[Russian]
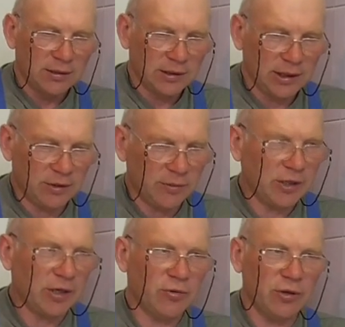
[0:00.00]
Налил
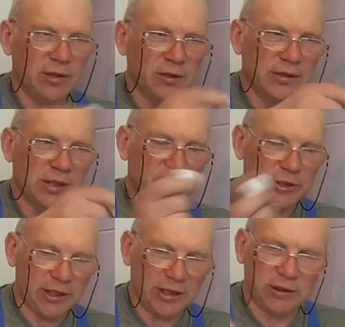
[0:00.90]
молоко,
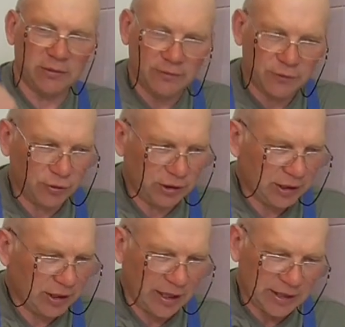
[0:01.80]
запечатал. Все это
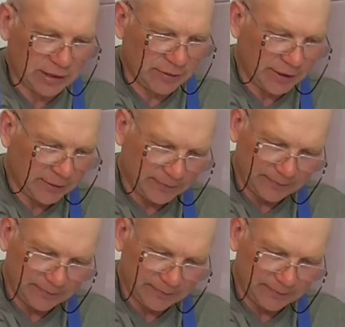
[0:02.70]
одноразовое.